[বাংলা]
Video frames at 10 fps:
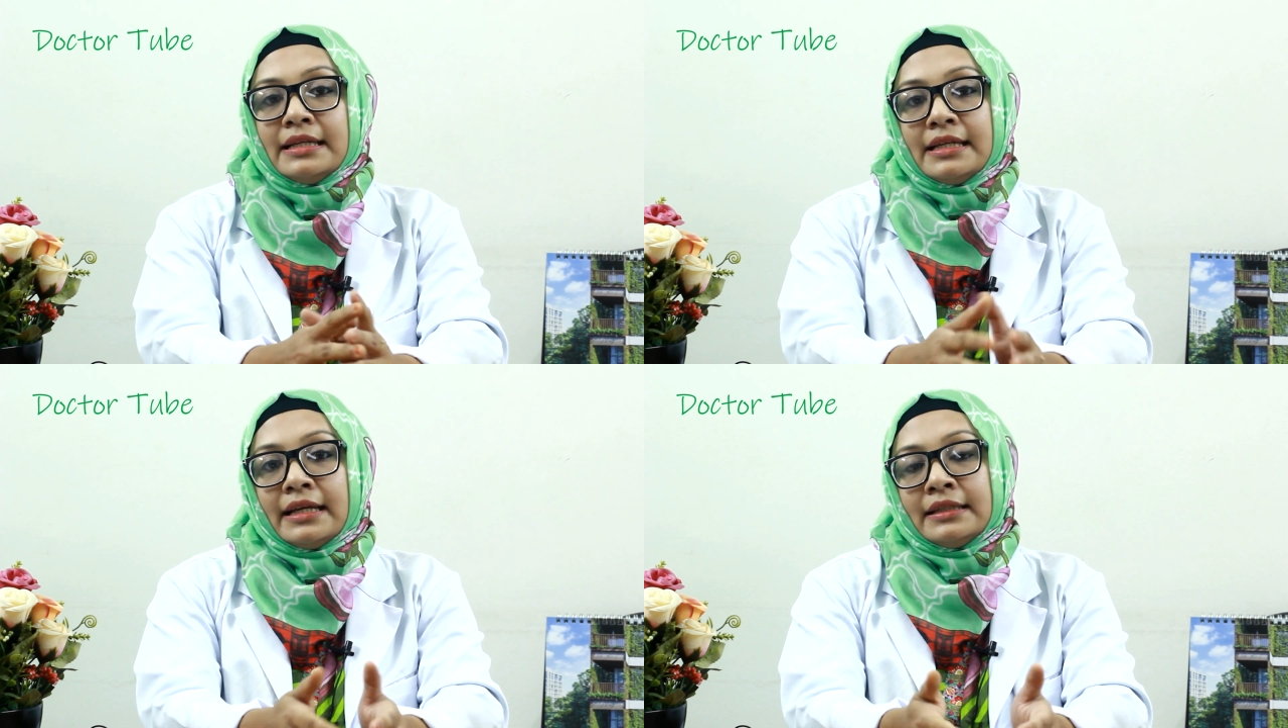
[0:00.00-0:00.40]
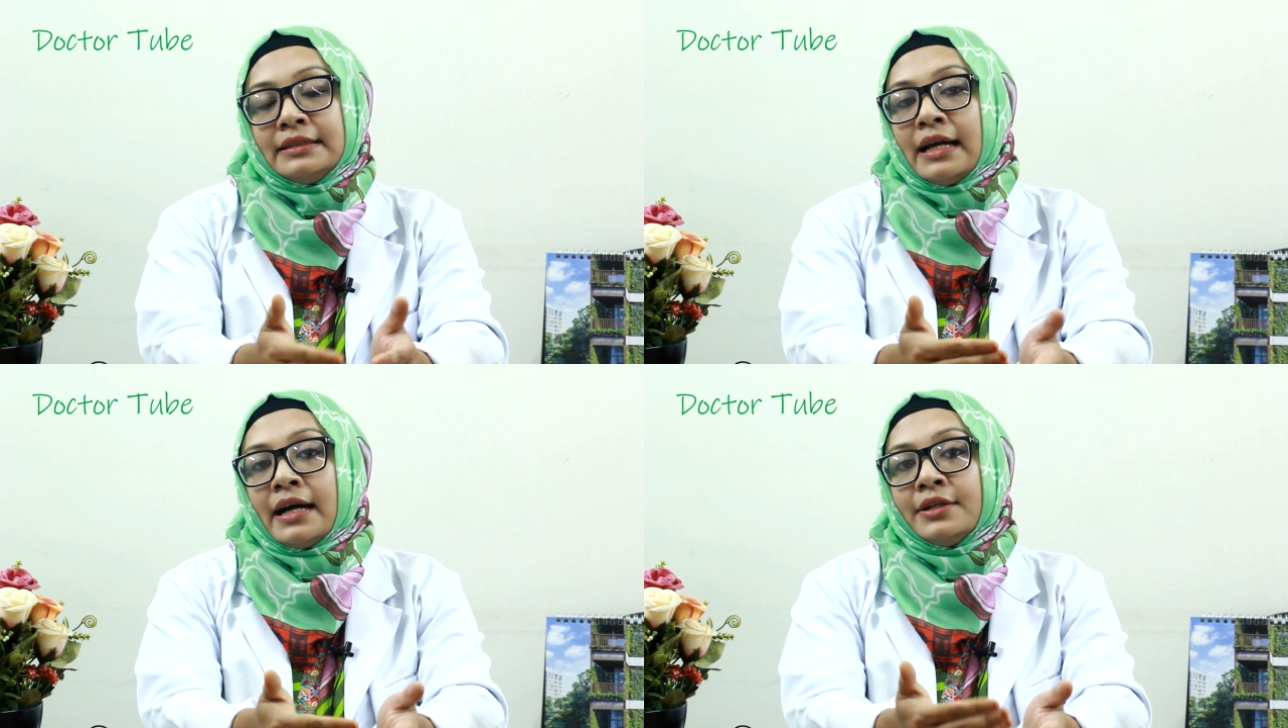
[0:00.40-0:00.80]

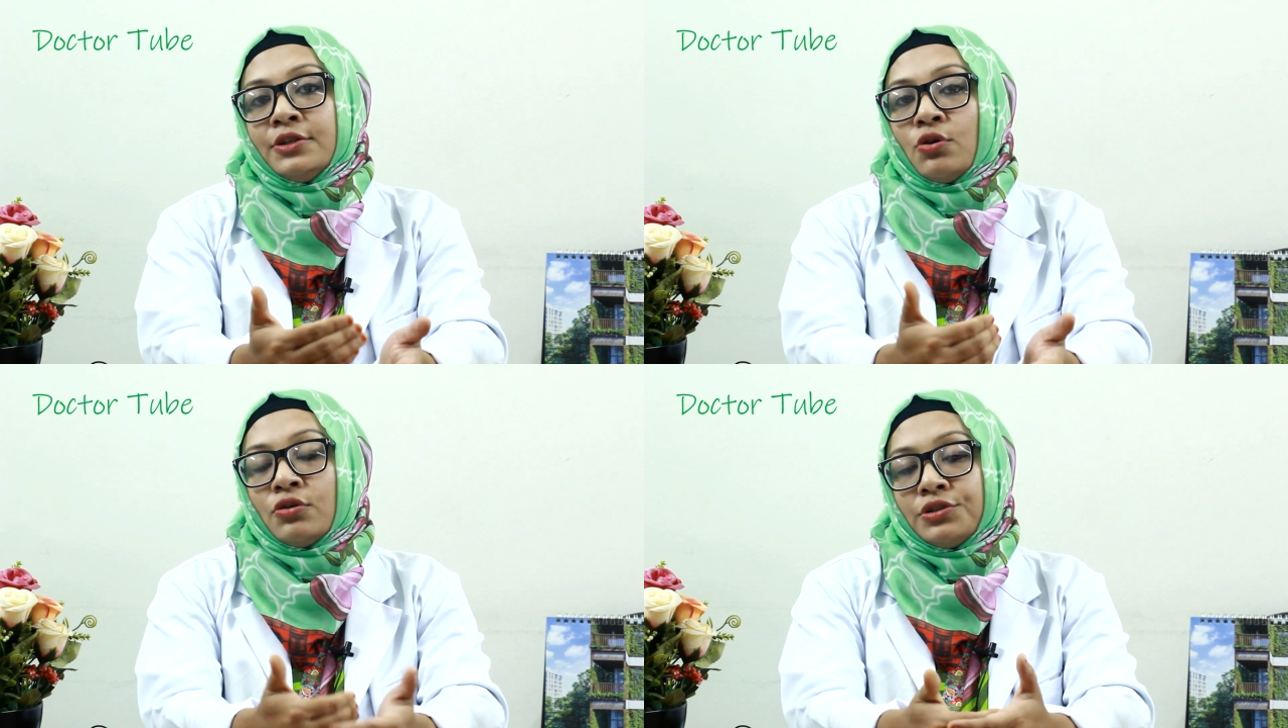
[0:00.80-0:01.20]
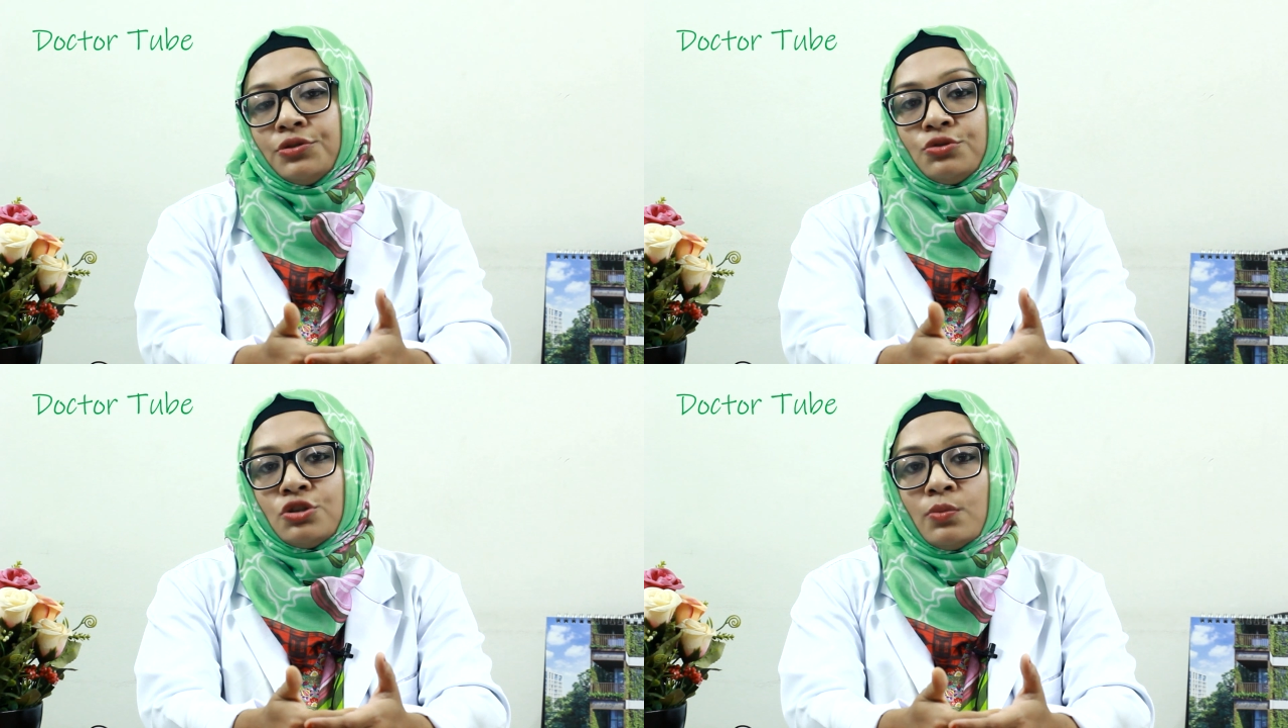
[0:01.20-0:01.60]
সেক্ষেত্রে হার্টের
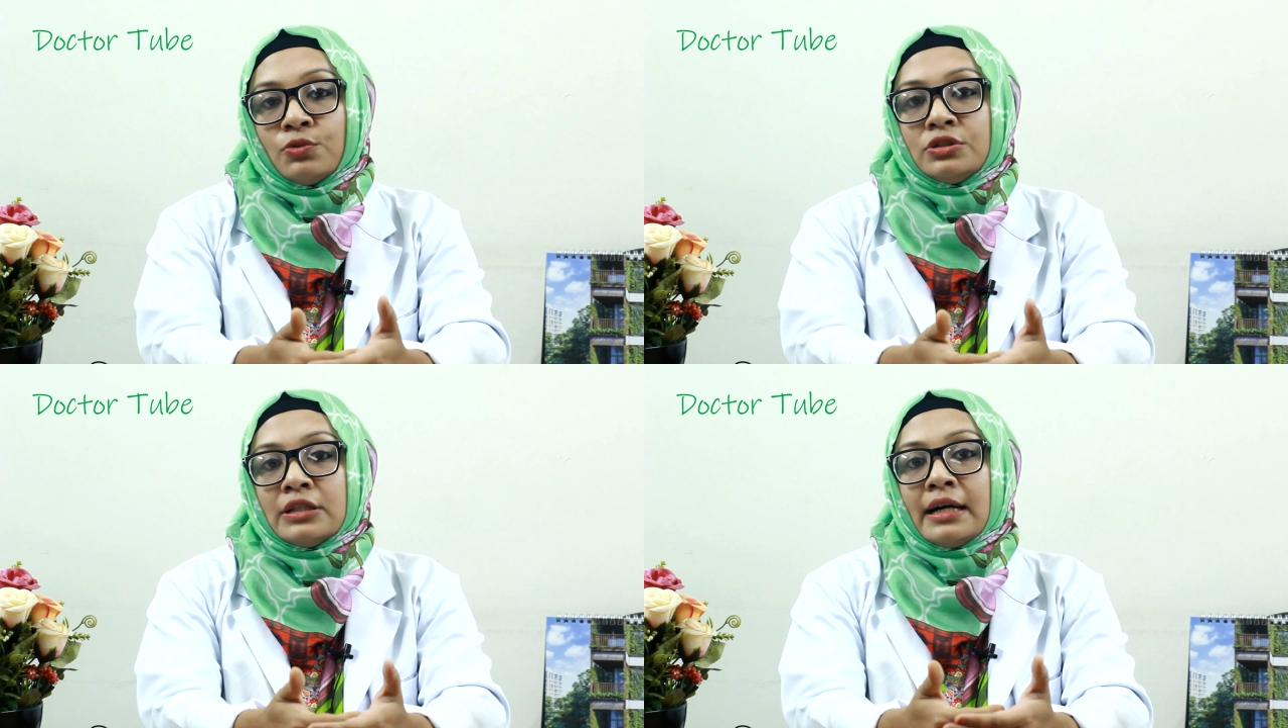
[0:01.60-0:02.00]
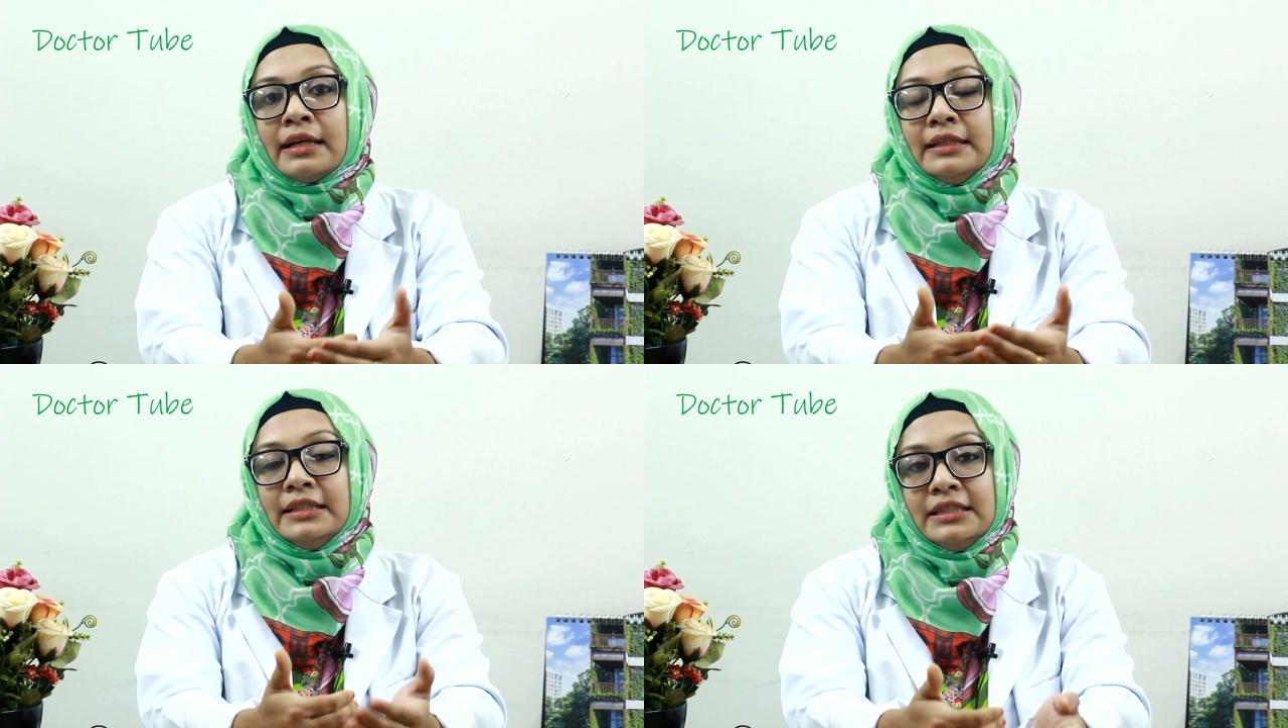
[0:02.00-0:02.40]
অন্যান্য সমস্যা
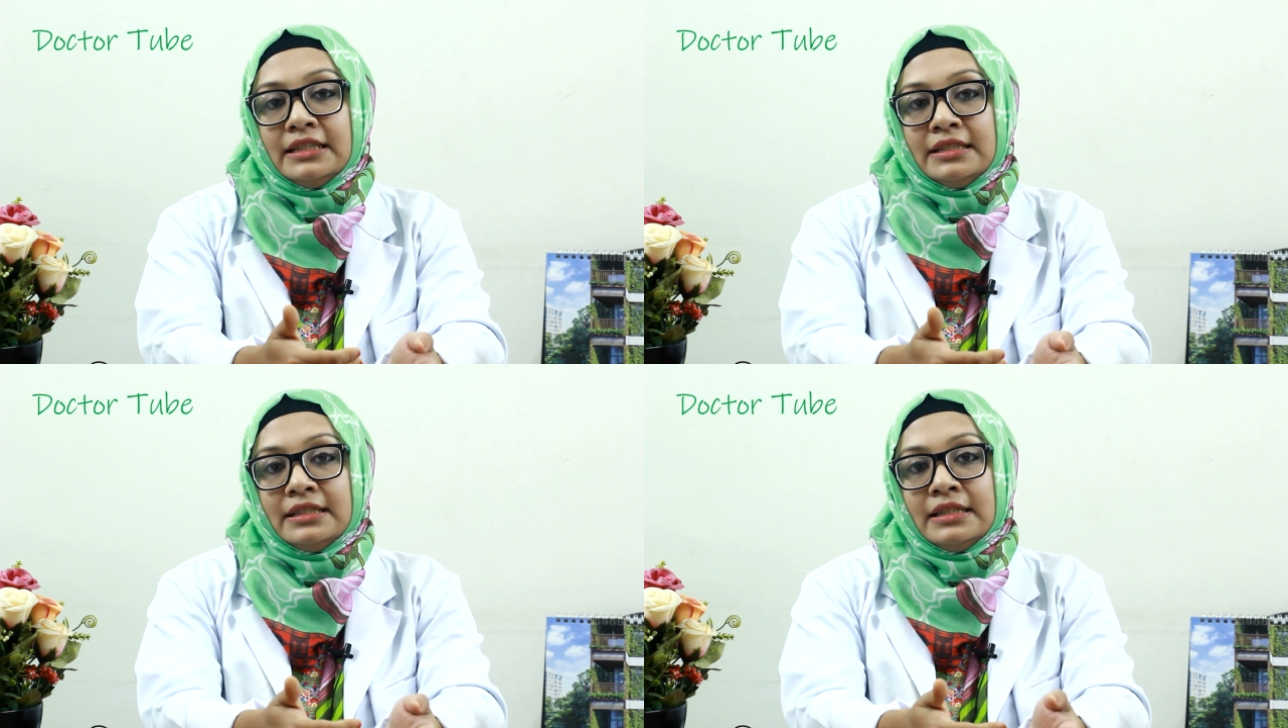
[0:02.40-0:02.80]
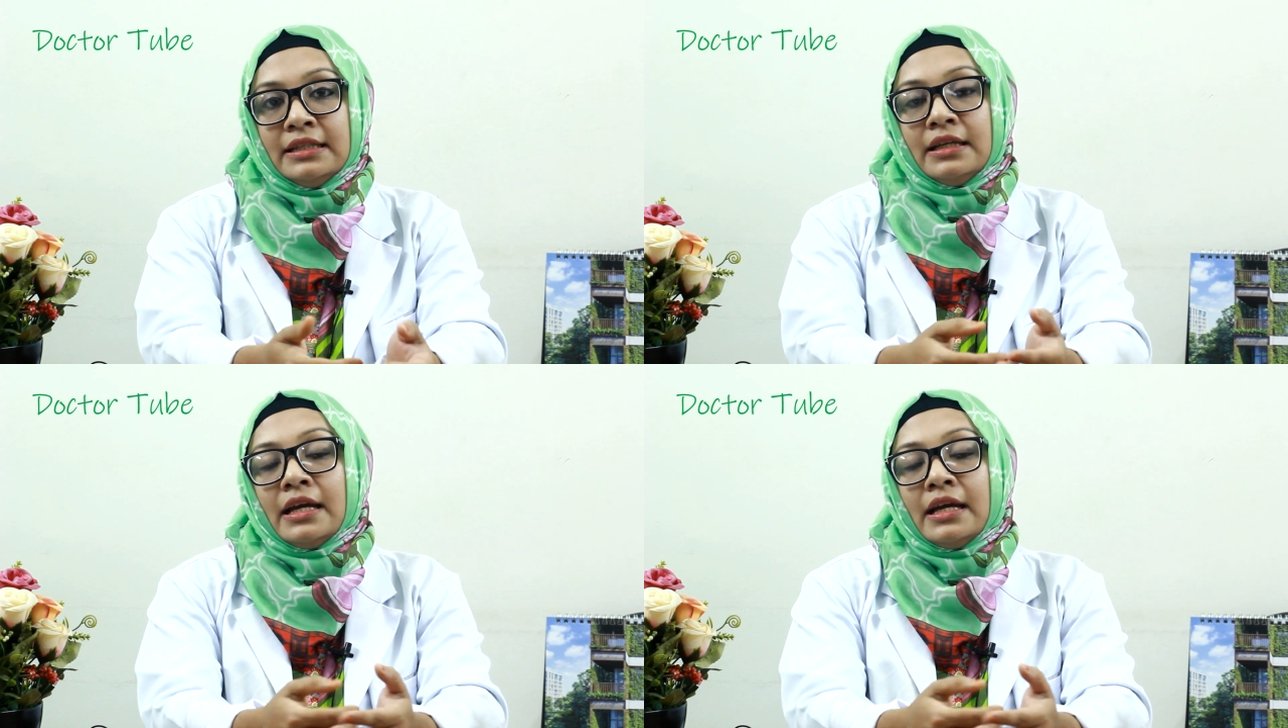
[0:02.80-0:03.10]
ইটিটি